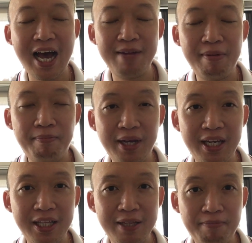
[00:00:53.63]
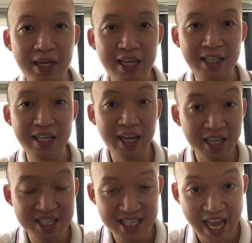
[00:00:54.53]
nga naman painit na painit ang
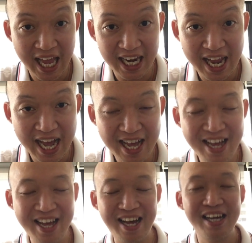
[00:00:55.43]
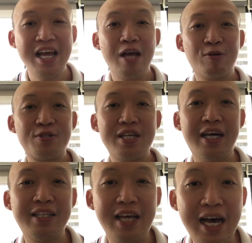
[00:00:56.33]
eksena. Kung
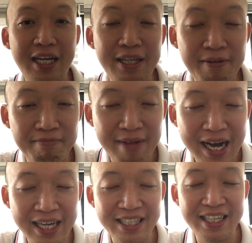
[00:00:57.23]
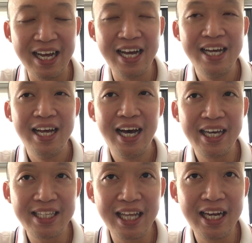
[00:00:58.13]
saan nga naman
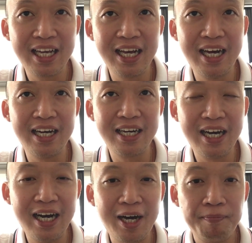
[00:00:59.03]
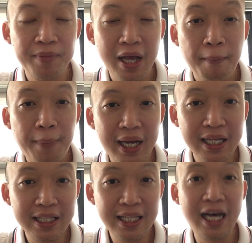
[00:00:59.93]
ay talagang uh,
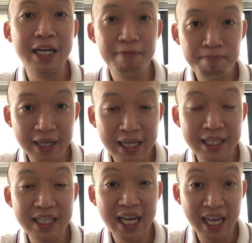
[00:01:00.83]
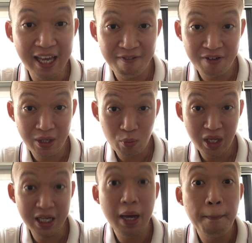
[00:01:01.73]
paganda ng paganda every
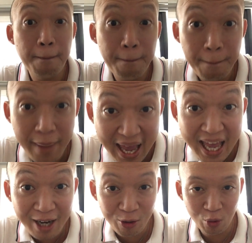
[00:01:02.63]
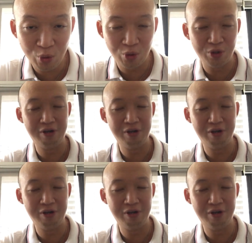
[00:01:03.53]
week. Pero,